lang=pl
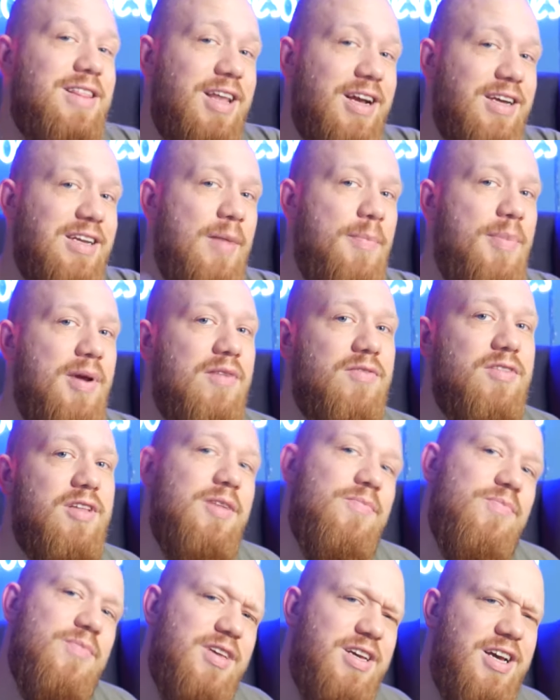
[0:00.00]
Tak
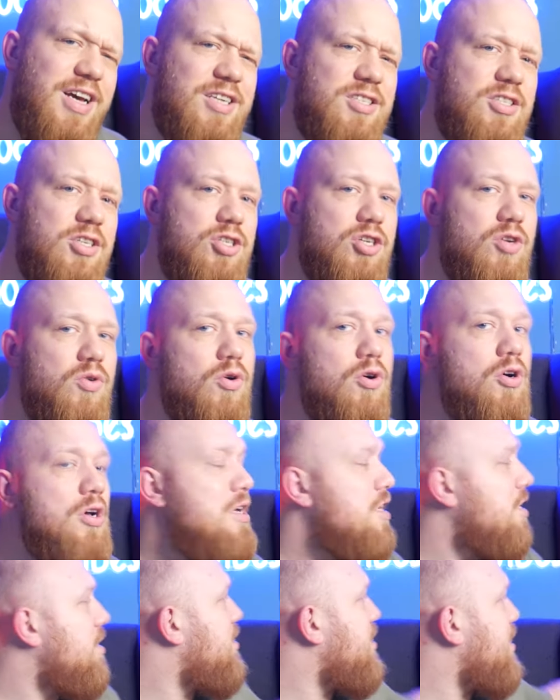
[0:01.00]
naprawdę każde zioło
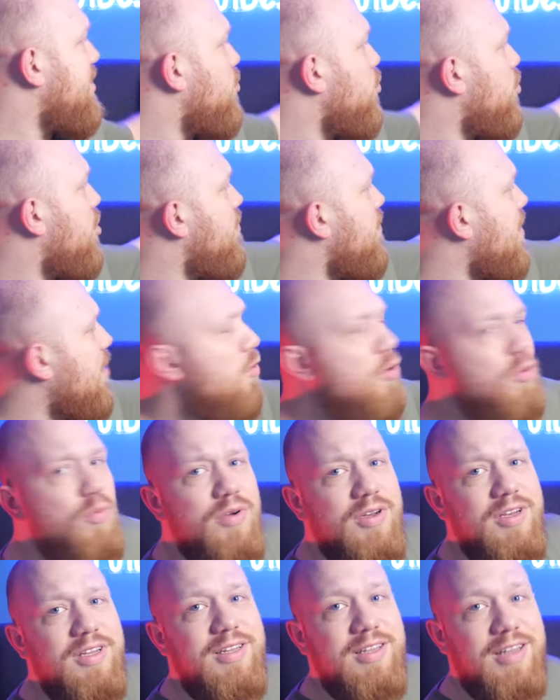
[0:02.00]

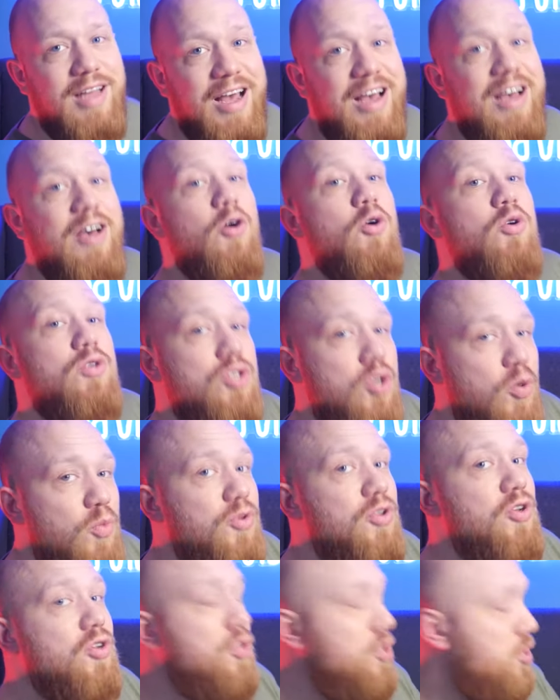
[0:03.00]
zasługiwałoby na
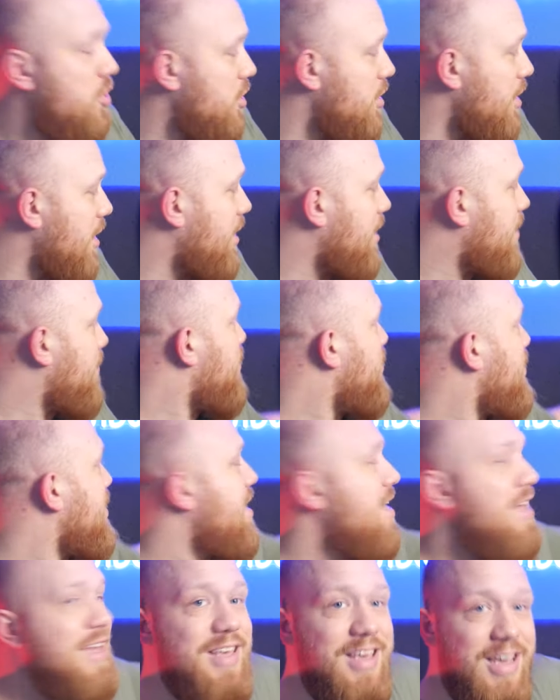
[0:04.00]
osobny odcinek.
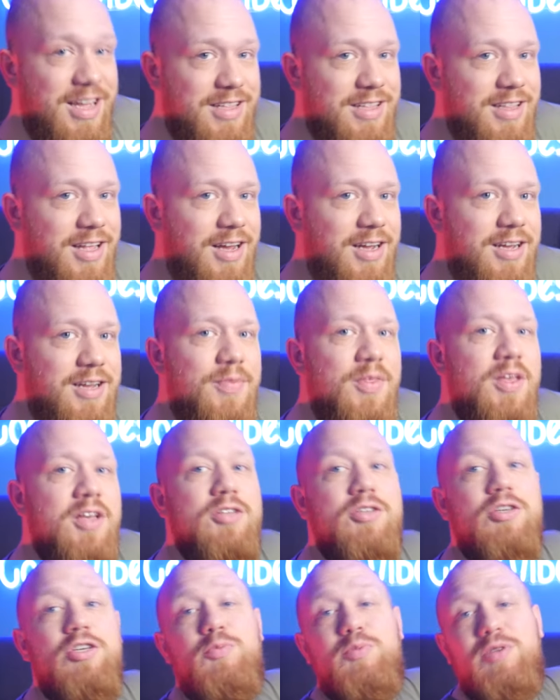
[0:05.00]
Jednak
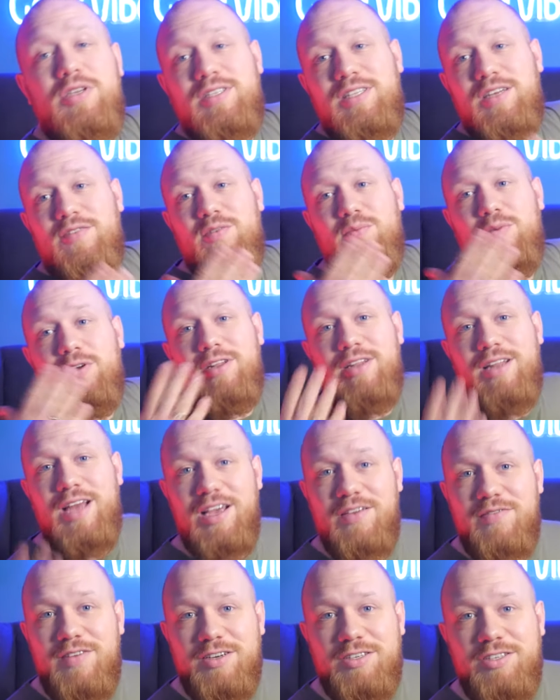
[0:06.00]
dziś przedstawimy
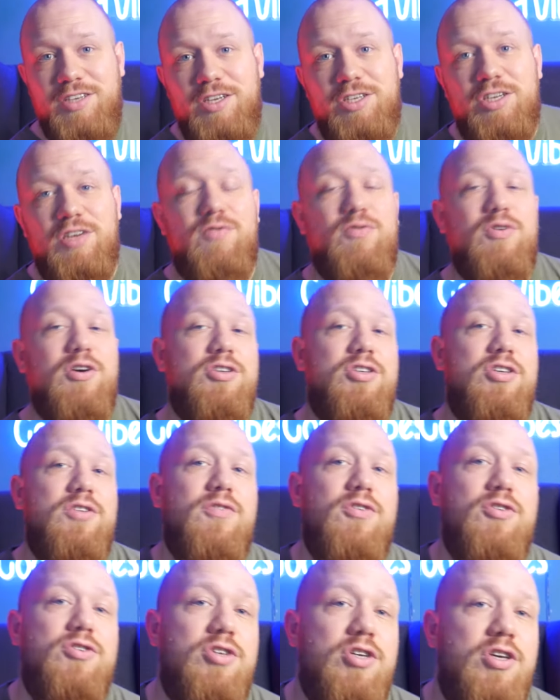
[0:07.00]
najważniejsze
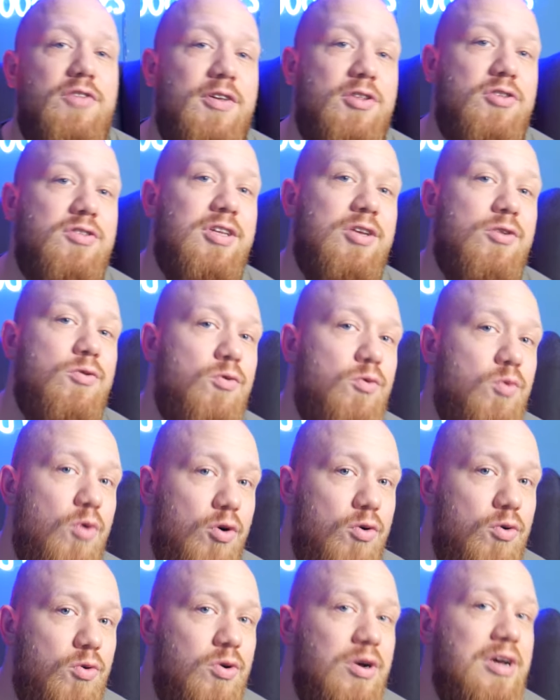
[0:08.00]
właściwości kwiatostanu
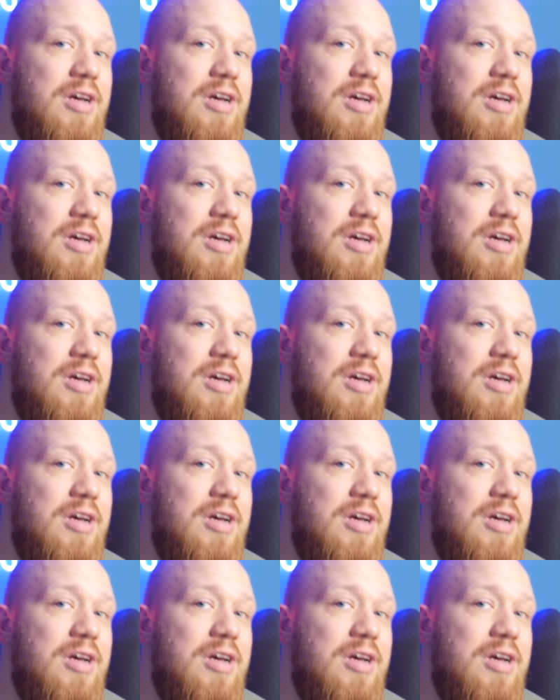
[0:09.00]
głogu,